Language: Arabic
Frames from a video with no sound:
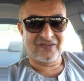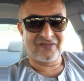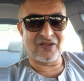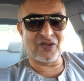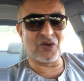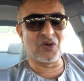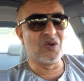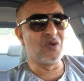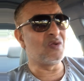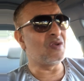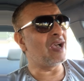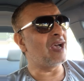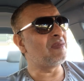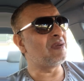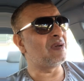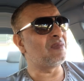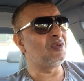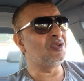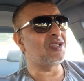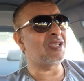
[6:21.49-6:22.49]
فيقول له يا
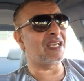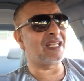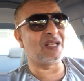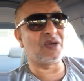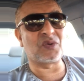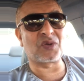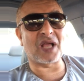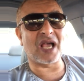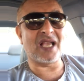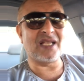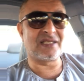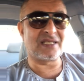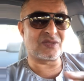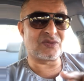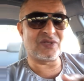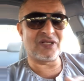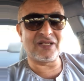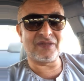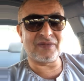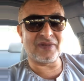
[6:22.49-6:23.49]
ابا موسى لو
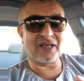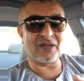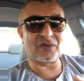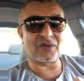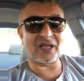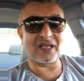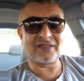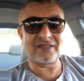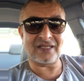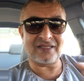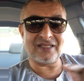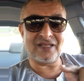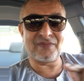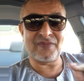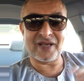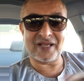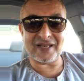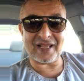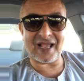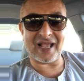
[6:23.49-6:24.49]
رايتني لو رايتني
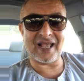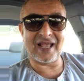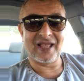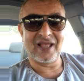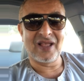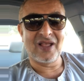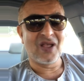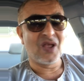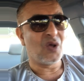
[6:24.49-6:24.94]
البارحه